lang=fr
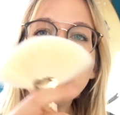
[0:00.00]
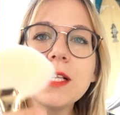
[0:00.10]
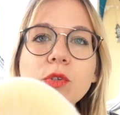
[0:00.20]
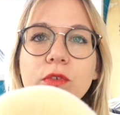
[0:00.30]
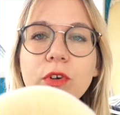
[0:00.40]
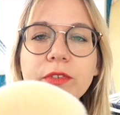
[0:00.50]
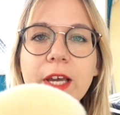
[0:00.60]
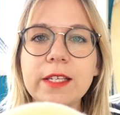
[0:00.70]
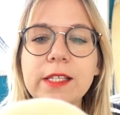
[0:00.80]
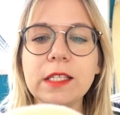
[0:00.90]
Pinceau
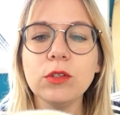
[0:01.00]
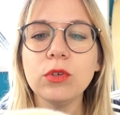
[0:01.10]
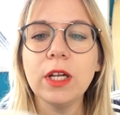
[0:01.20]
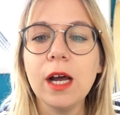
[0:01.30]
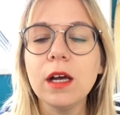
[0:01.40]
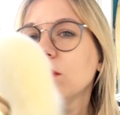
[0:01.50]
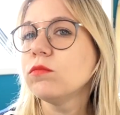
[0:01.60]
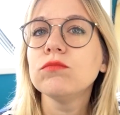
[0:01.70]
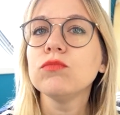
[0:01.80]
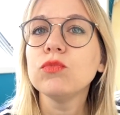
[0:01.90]
éventail, 6 dollars.
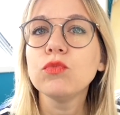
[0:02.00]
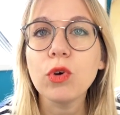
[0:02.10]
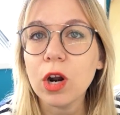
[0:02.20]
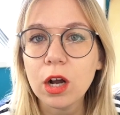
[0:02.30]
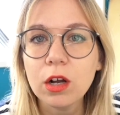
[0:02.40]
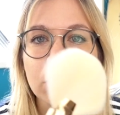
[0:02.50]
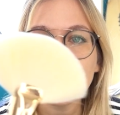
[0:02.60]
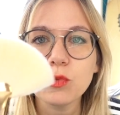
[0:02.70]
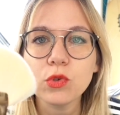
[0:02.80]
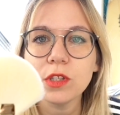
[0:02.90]
Voilà, hein,
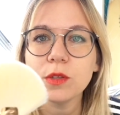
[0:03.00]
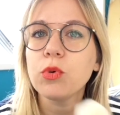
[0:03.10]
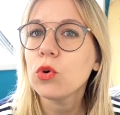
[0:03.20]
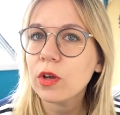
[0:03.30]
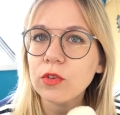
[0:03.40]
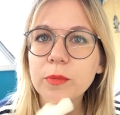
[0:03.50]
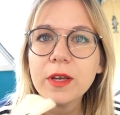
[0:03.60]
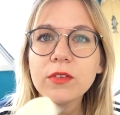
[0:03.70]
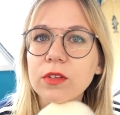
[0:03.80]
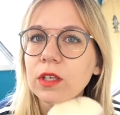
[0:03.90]
je me suis dit pourquoi s'en
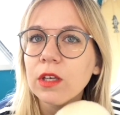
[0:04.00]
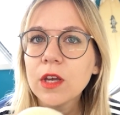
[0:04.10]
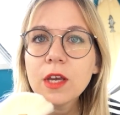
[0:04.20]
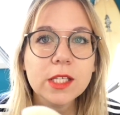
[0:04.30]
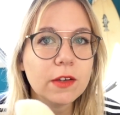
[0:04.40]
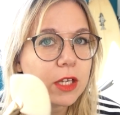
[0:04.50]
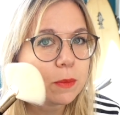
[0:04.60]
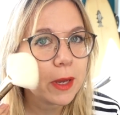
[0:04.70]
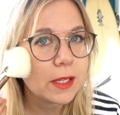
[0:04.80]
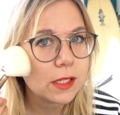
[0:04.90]
passer. Ça va
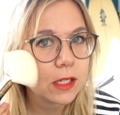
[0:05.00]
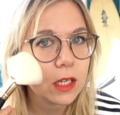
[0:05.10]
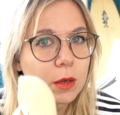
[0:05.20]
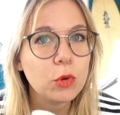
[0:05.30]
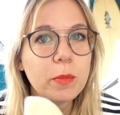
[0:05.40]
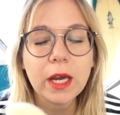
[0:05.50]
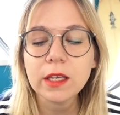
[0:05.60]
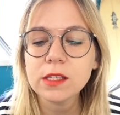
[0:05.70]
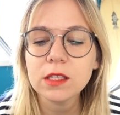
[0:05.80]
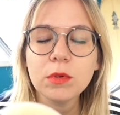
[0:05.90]
se passer un peu par
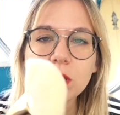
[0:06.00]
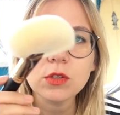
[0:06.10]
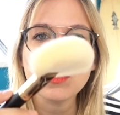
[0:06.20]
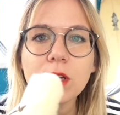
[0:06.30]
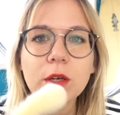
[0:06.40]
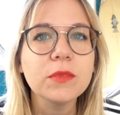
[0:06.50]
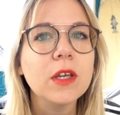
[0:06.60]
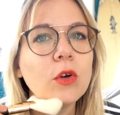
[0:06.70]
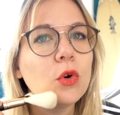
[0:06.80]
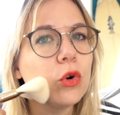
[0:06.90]
ici, bien qu'il soit quand même
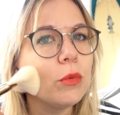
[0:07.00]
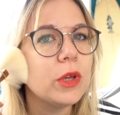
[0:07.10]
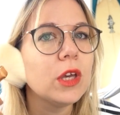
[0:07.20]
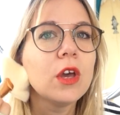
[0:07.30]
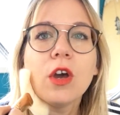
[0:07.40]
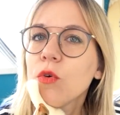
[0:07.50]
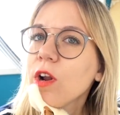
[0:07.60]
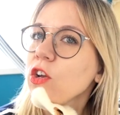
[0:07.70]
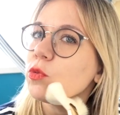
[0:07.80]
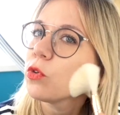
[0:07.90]
très gros, mais
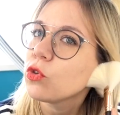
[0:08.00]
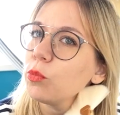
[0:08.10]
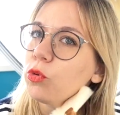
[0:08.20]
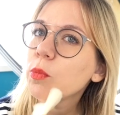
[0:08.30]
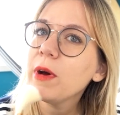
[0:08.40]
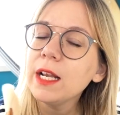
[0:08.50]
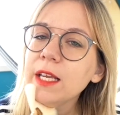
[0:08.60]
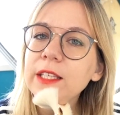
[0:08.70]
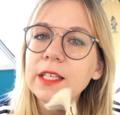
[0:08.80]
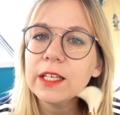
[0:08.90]
voilà, je pense que pour
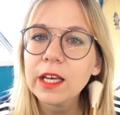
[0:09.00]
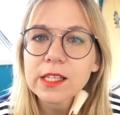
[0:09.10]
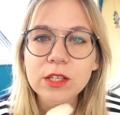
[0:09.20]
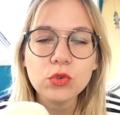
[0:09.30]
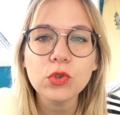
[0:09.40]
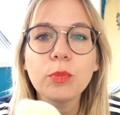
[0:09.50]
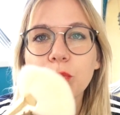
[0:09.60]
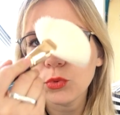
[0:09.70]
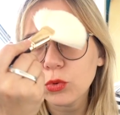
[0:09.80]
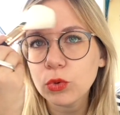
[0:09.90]
balayer les résidus de
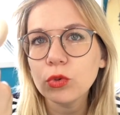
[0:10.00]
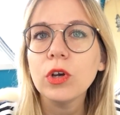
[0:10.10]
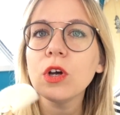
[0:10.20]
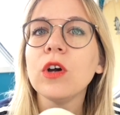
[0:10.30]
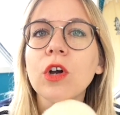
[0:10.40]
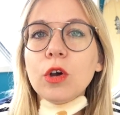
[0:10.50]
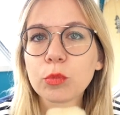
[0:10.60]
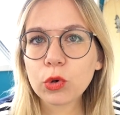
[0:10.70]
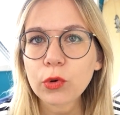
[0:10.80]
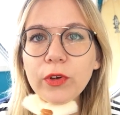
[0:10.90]
poudre,
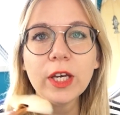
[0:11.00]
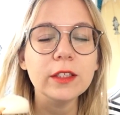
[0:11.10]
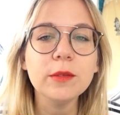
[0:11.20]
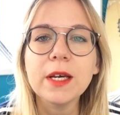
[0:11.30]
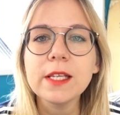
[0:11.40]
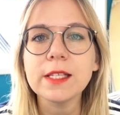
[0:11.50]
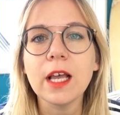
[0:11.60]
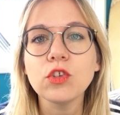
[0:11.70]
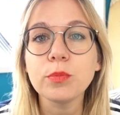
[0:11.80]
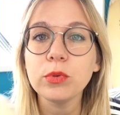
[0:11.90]
pour faire des
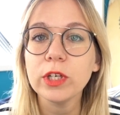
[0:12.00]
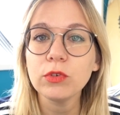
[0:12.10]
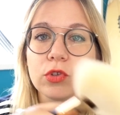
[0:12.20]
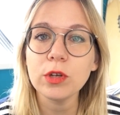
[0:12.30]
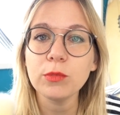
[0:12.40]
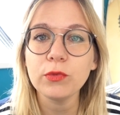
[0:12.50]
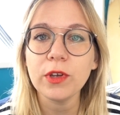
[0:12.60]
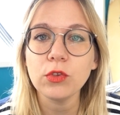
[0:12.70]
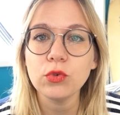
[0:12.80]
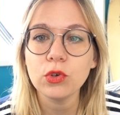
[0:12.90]
massages, pour éventuellement
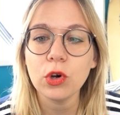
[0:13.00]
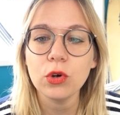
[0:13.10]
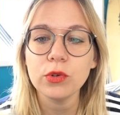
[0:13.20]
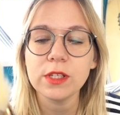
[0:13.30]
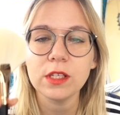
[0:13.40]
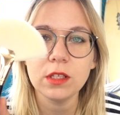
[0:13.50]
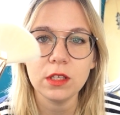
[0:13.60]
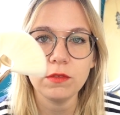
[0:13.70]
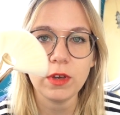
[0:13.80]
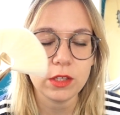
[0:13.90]
faire du corps aussi,
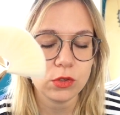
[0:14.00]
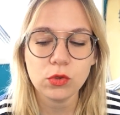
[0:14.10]
il va être